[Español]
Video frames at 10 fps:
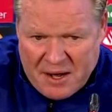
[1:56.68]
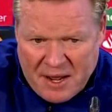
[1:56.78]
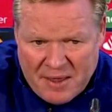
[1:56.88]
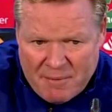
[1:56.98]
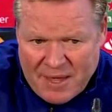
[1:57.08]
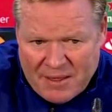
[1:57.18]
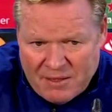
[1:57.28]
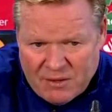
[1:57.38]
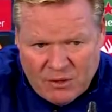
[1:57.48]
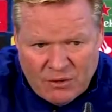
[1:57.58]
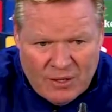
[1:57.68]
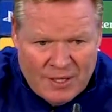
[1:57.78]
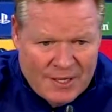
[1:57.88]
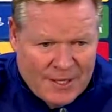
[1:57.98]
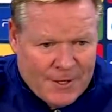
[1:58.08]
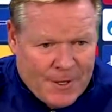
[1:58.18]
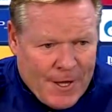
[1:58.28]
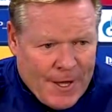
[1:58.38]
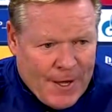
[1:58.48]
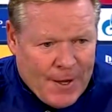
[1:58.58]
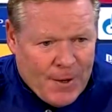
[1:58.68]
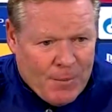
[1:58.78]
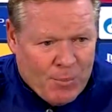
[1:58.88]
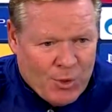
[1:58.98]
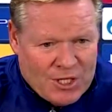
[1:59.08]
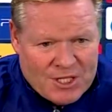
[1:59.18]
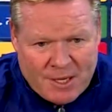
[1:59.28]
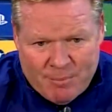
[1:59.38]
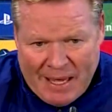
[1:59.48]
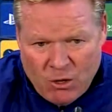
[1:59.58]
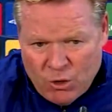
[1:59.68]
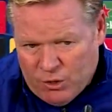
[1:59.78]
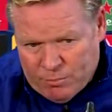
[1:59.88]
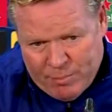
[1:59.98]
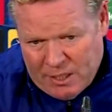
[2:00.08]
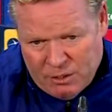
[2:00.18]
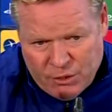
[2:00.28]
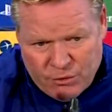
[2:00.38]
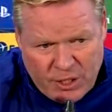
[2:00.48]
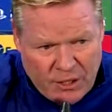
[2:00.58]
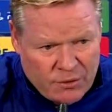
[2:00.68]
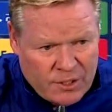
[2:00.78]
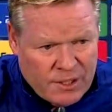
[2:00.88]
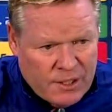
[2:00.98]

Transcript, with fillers: El rendimiento eh, puede ser mejor, pero yo creo